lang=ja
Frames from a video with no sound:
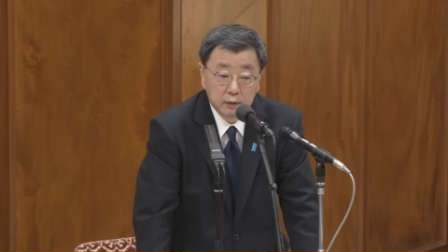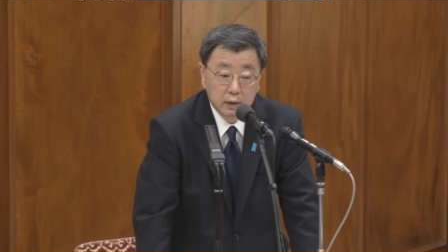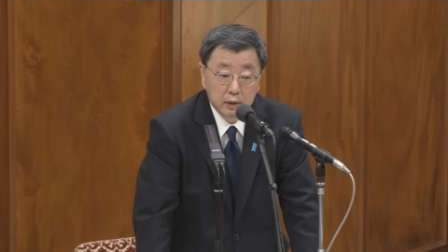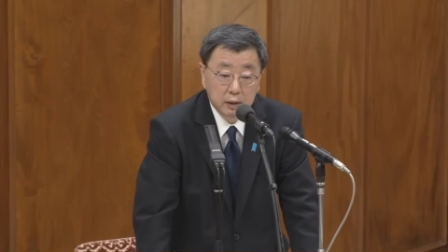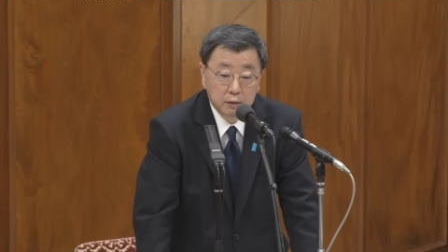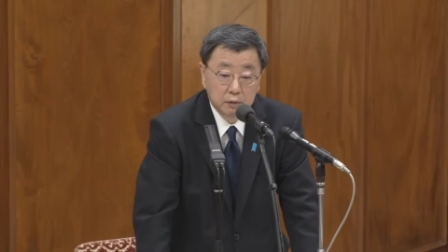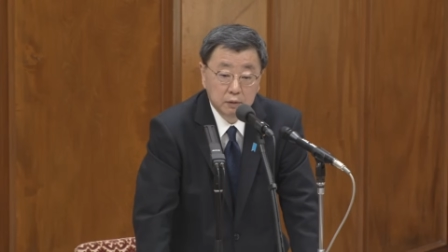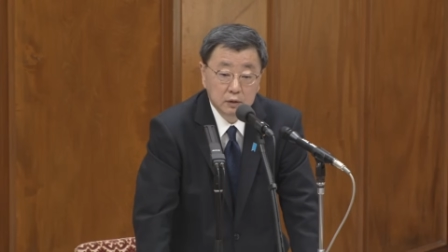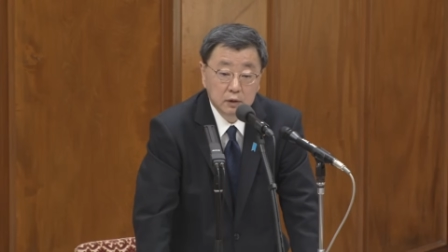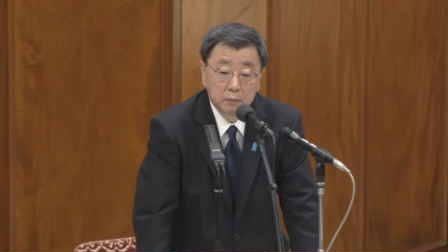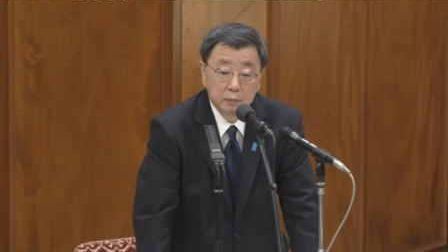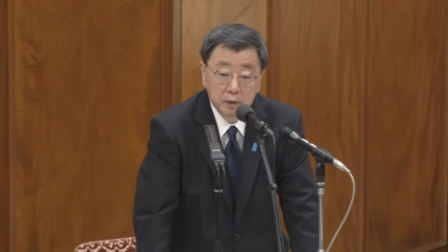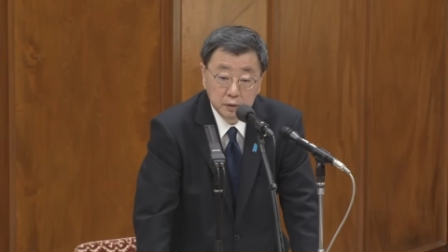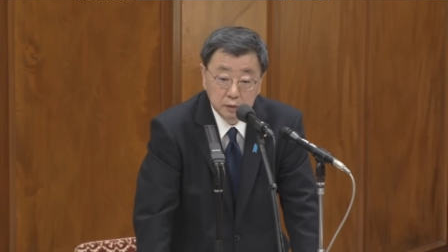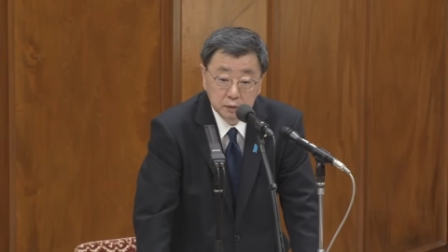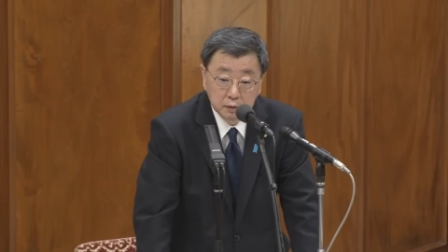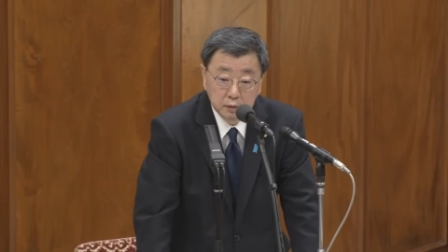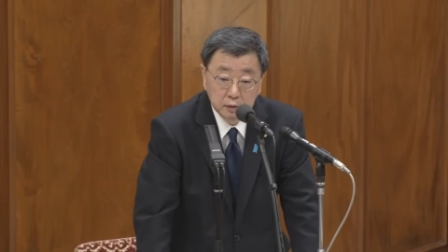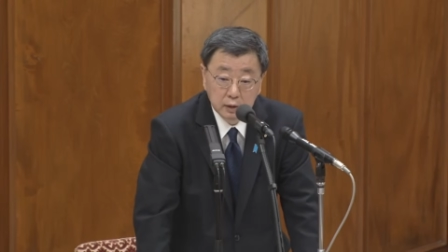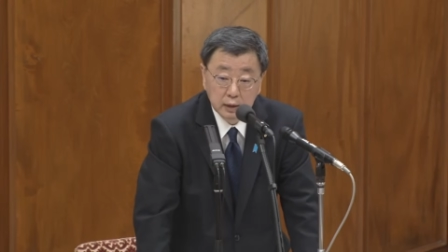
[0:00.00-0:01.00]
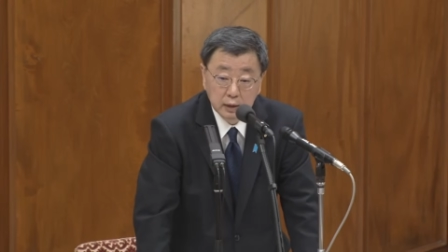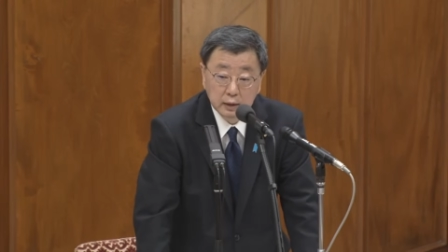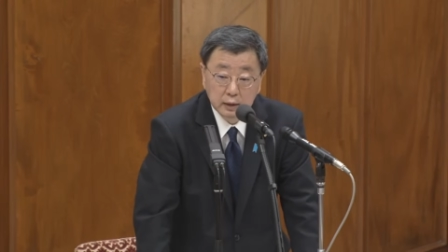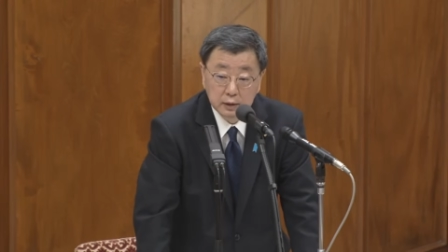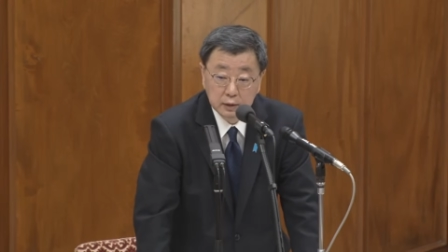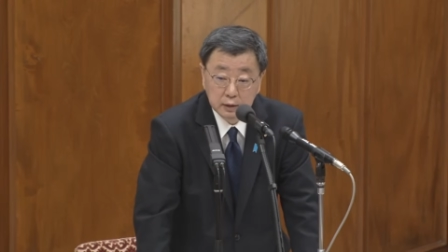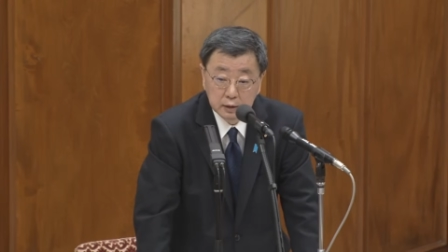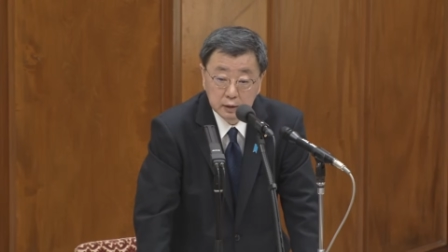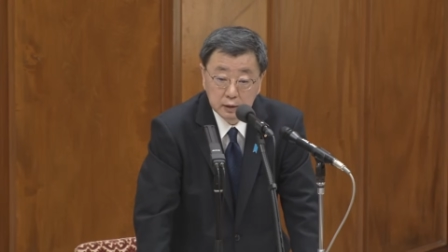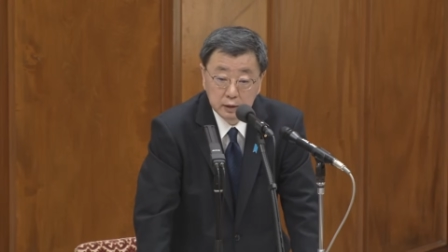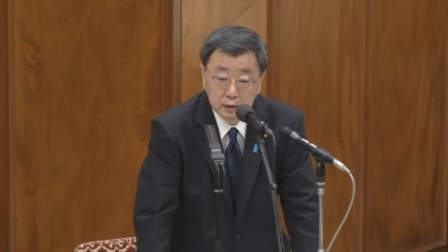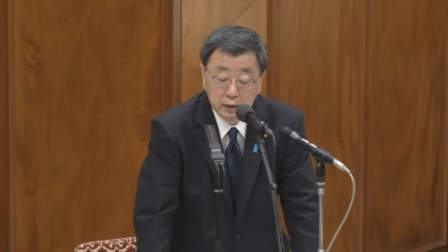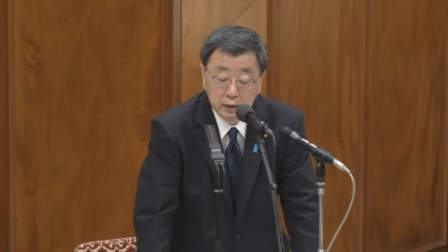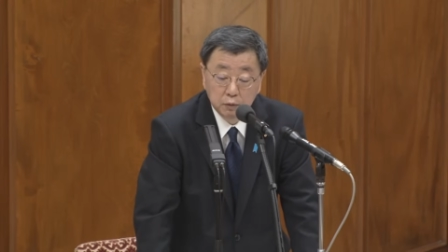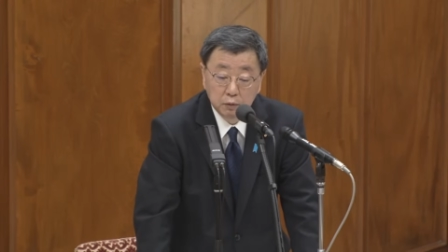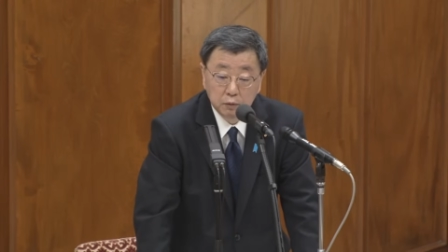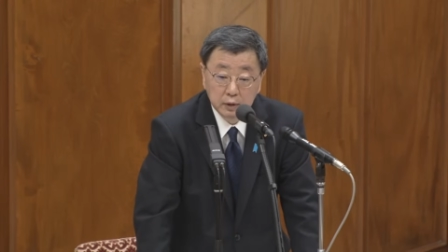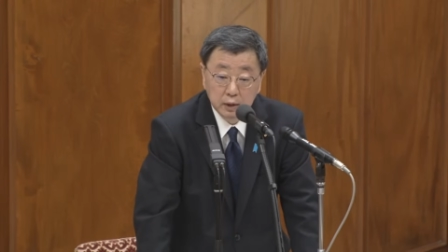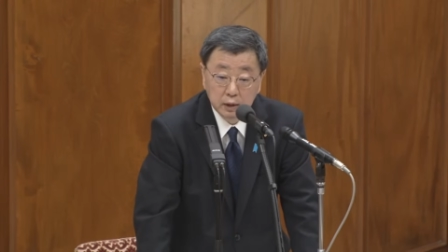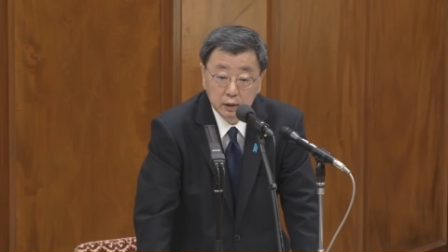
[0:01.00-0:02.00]
一部現
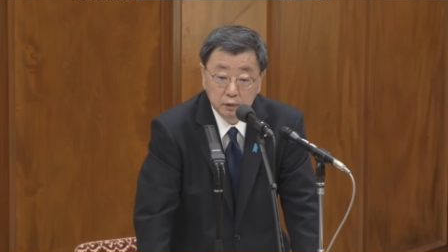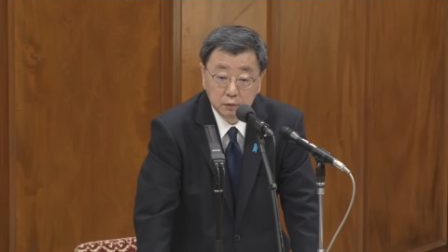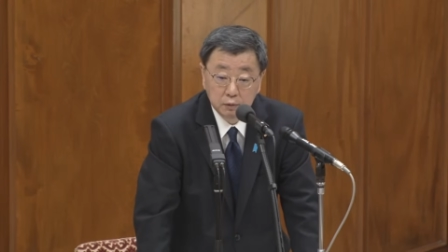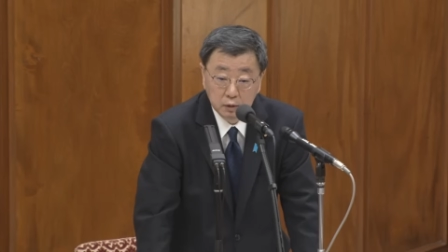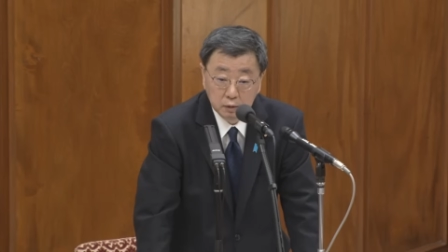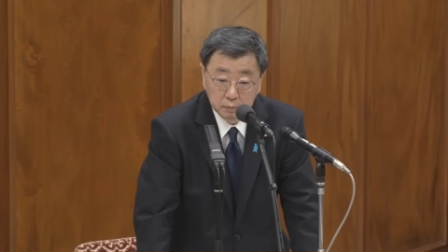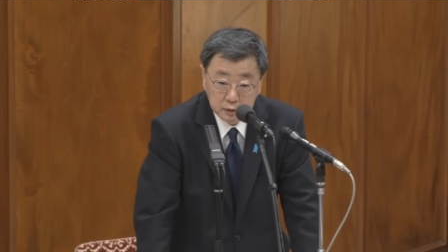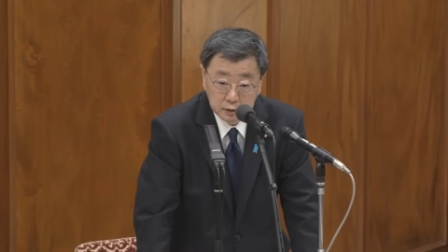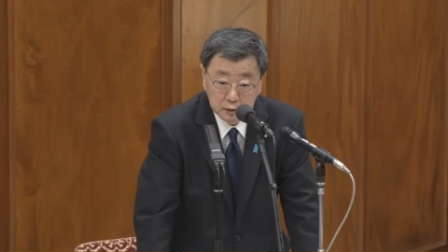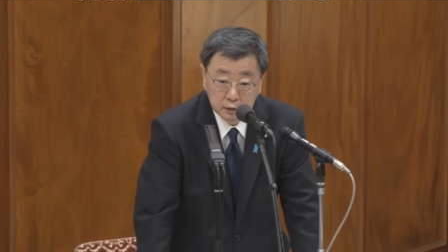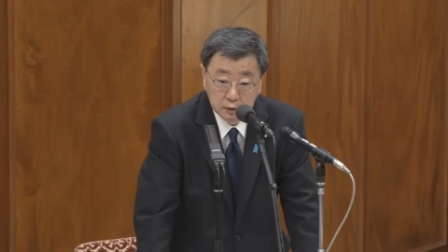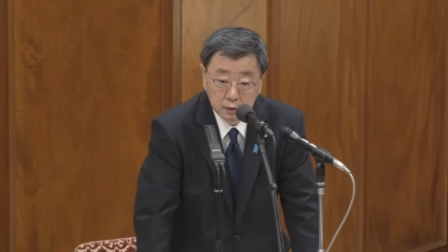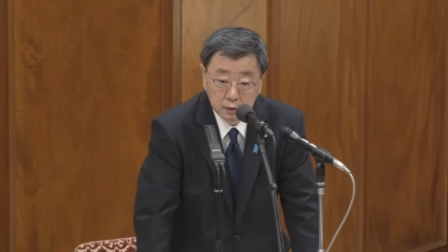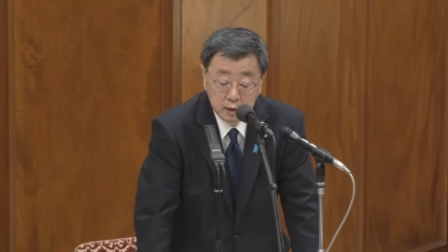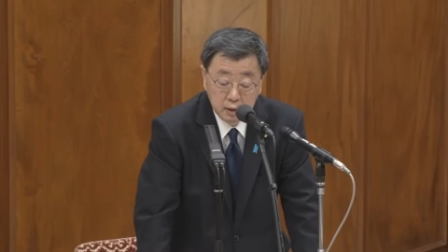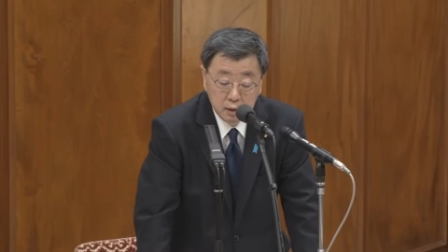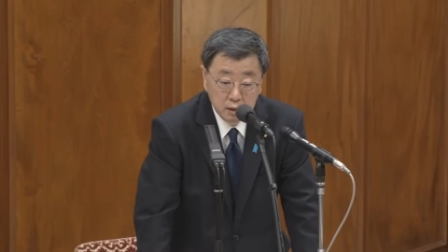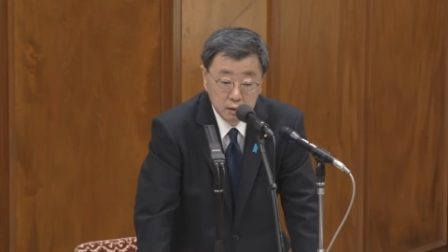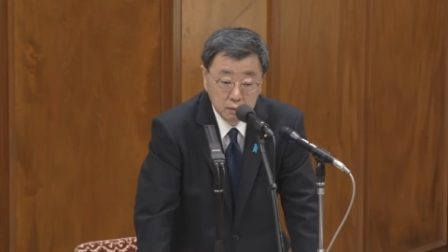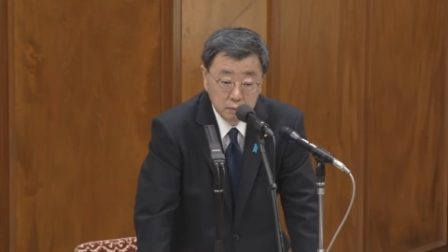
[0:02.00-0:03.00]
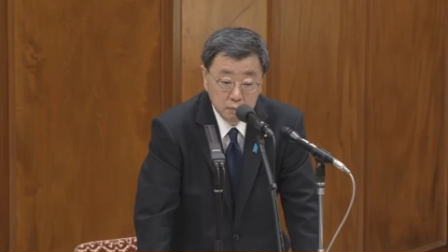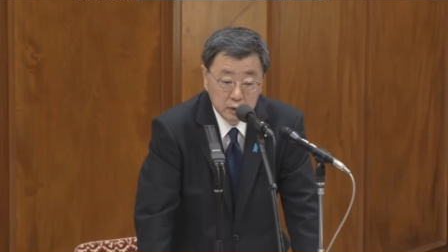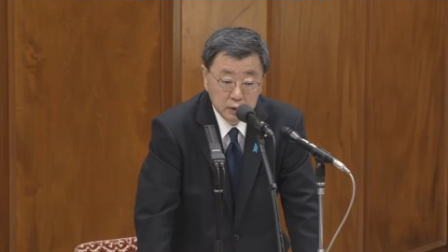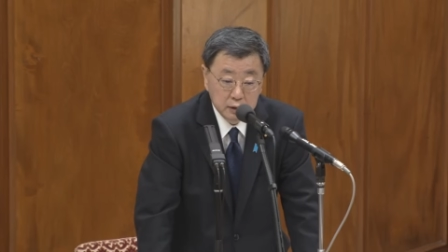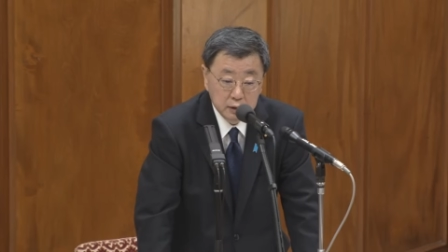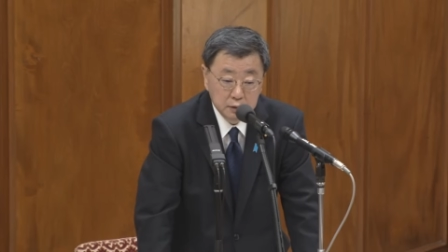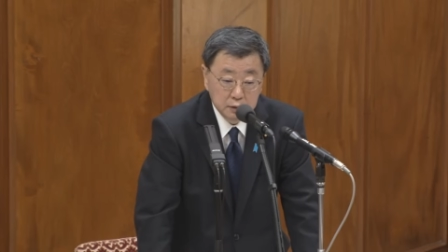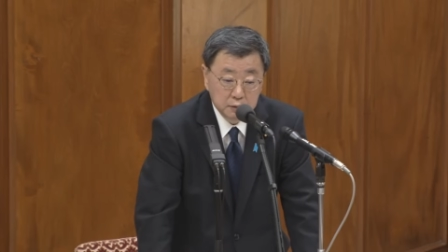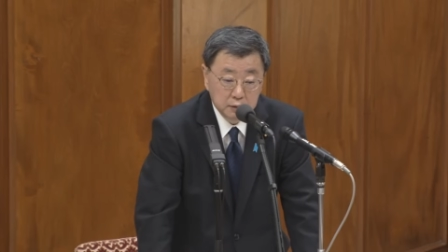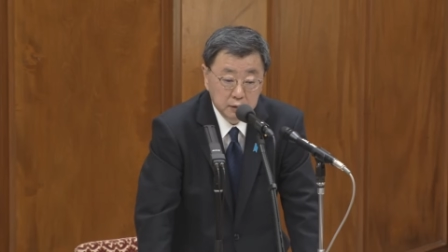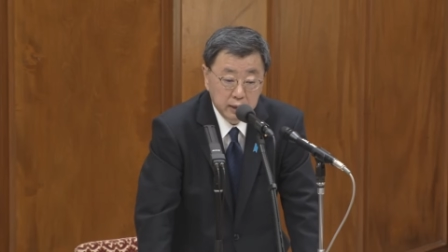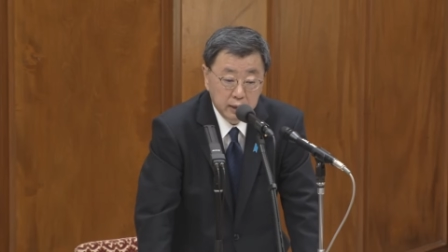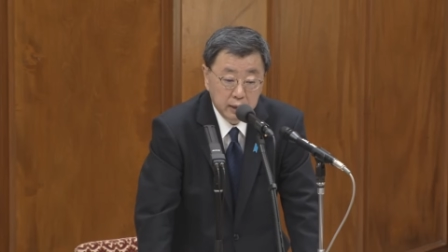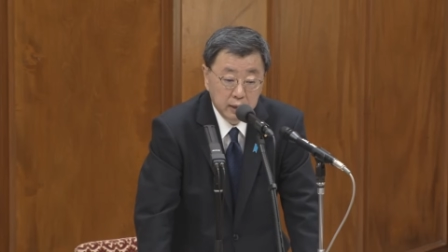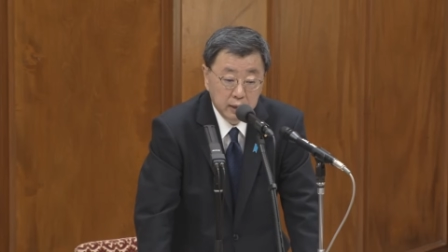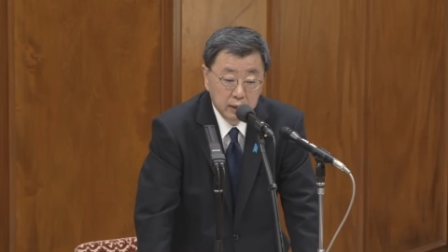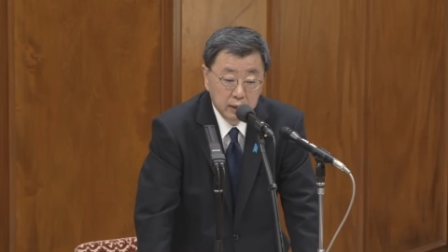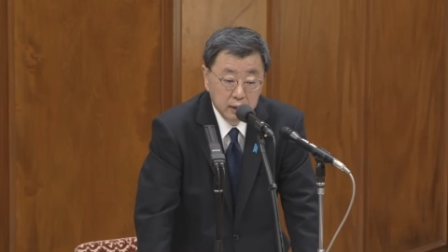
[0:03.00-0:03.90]
金で回収したものを清和会に納める